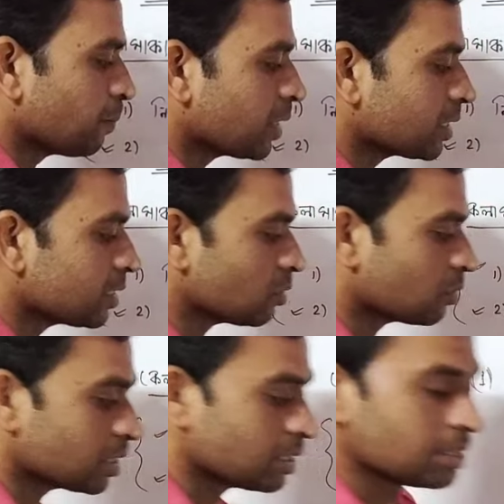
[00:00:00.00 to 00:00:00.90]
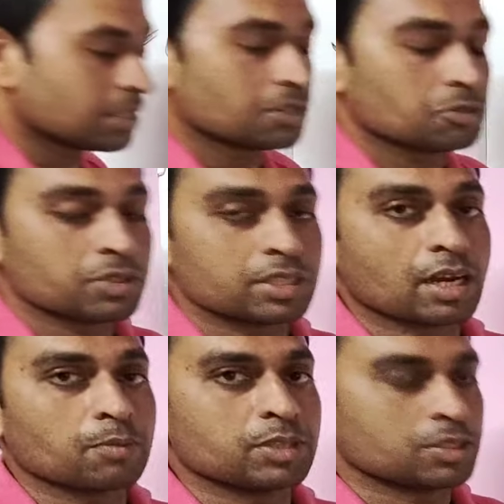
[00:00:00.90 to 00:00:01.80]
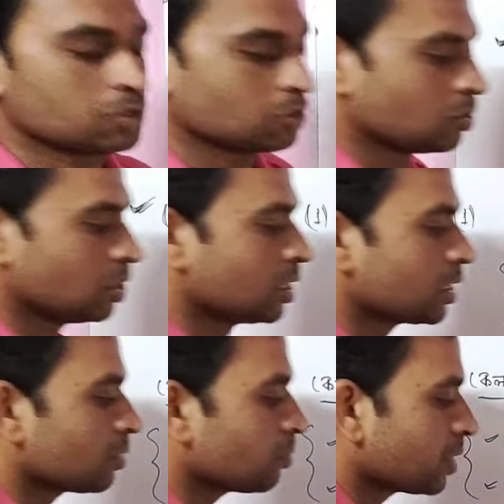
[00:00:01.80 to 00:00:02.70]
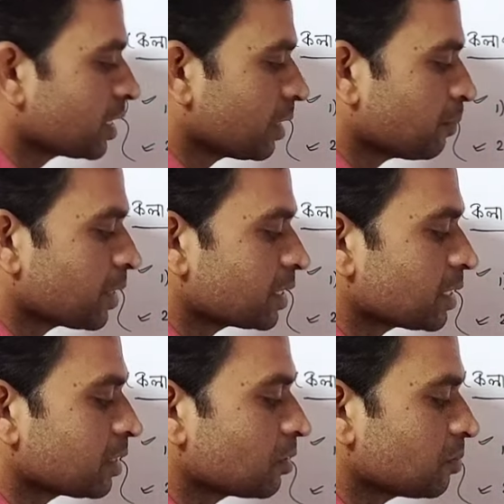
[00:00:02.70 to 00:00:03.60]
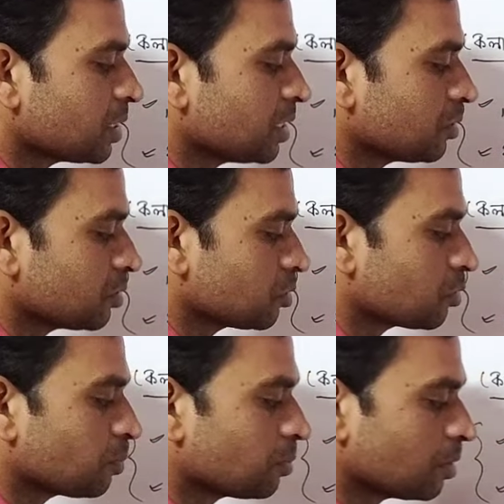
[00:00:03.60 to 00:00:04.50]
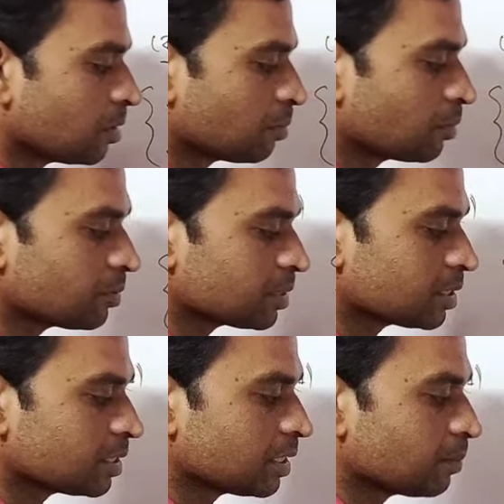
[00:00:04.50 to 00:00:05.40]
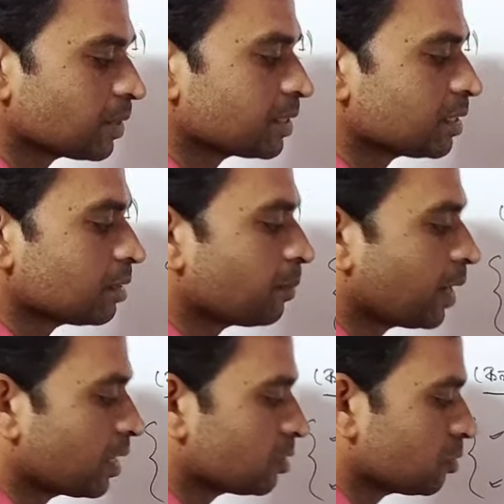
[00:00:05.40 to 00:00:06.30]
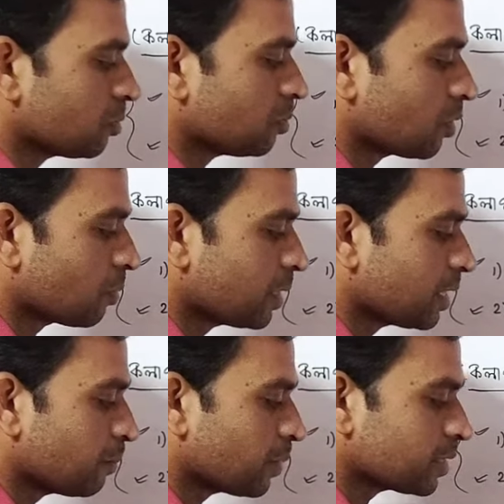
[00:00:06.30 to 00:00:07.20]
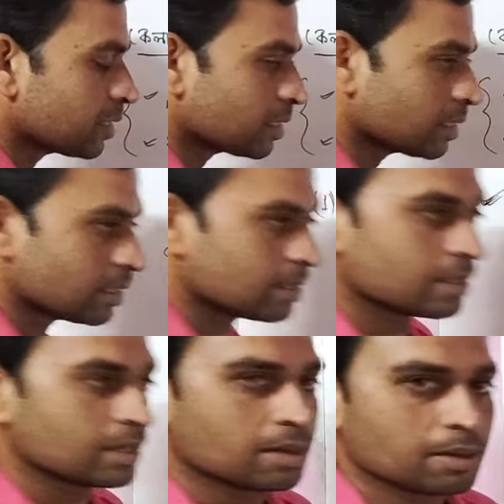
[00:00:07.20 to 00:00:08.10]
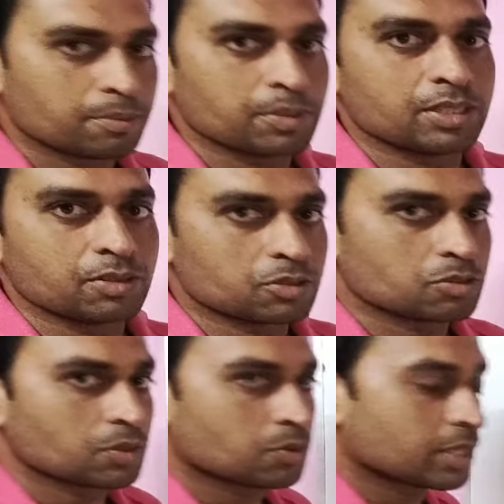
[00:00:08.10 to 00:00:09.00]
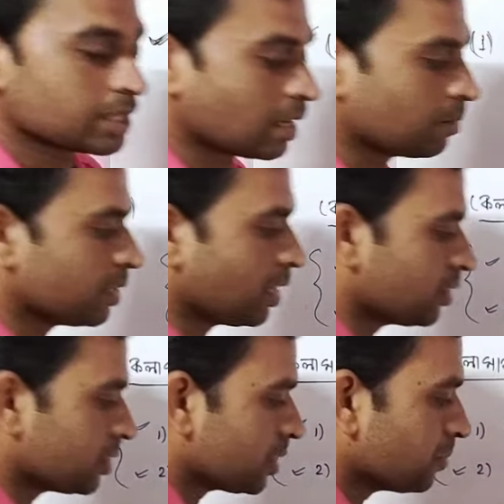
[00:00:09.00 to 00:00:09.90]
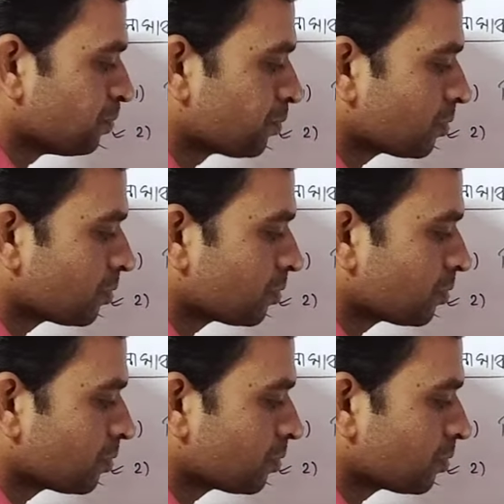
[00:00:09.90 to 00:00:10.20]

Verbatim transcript: টেম্পারেচার ওকে ধীরে ধীরে তুমি তাপ দিচ্ছ মানে টেম্পারেচারটা ওর বৃদ্ধি করছো ওর পরিবেশের যে টেম্পারেচারটা বাড়াচ্ছ বরফের টেম্পারেচারটা ধীরে ধীরে বৃদ্ধি করছো মানে ওকে তাপ দেওয়া হচ্ছে